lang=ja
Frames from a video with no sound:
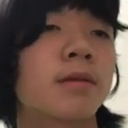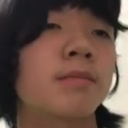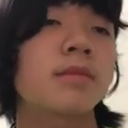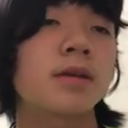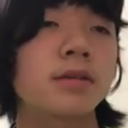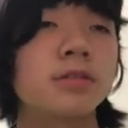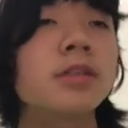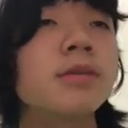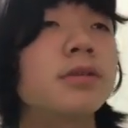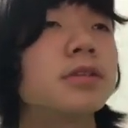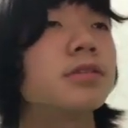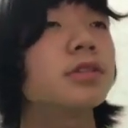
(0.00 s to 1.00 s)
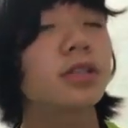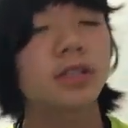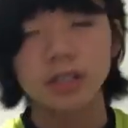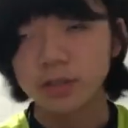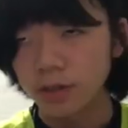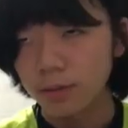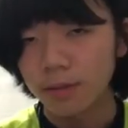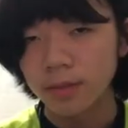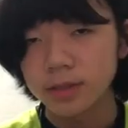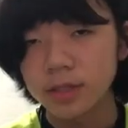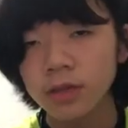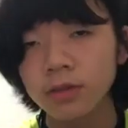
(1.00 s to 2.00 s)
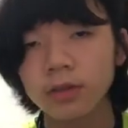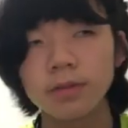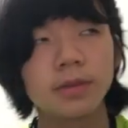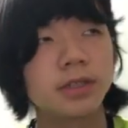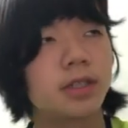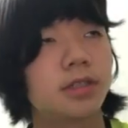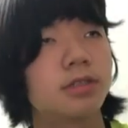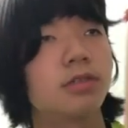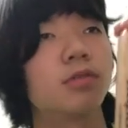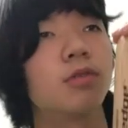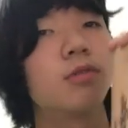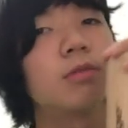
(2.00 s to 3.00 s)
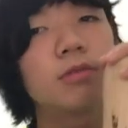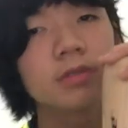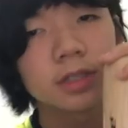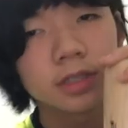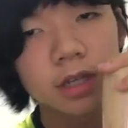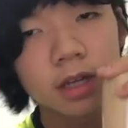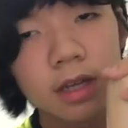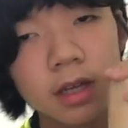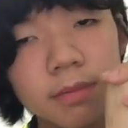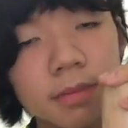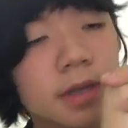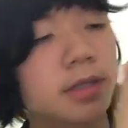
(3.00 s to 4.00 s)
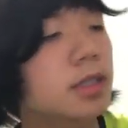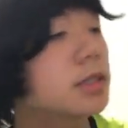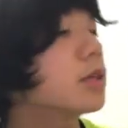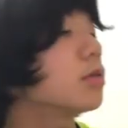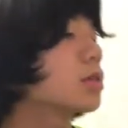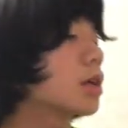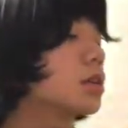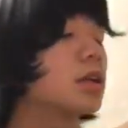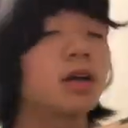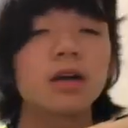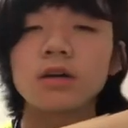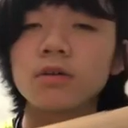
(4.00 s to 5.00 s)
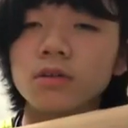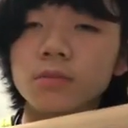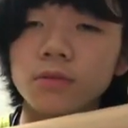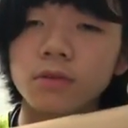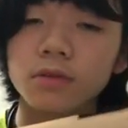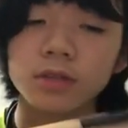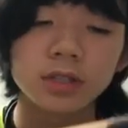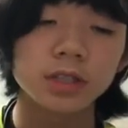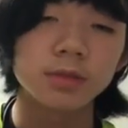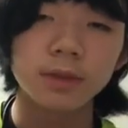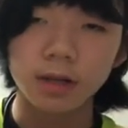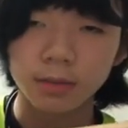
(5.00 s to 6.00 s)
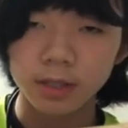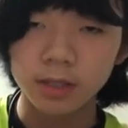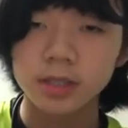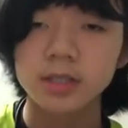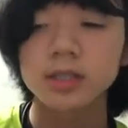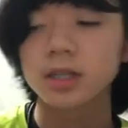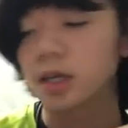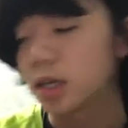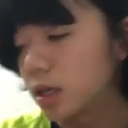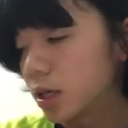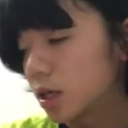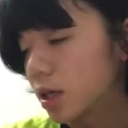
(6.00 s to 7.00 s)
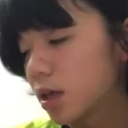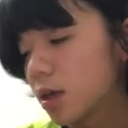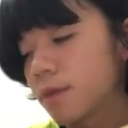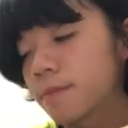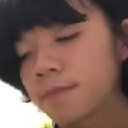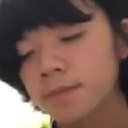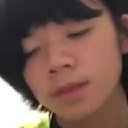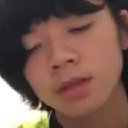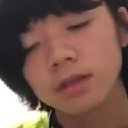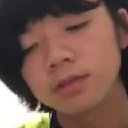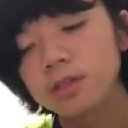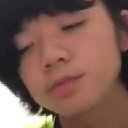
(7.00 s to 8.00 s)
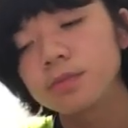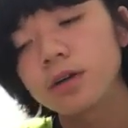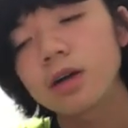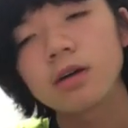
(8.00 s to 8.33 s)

まあ、宇佐美ルイタ選手といえば、まあ、Z のイメージが強いと思うんですが、まあ、SSK を使っていたことも時期もあります、はい、グリップが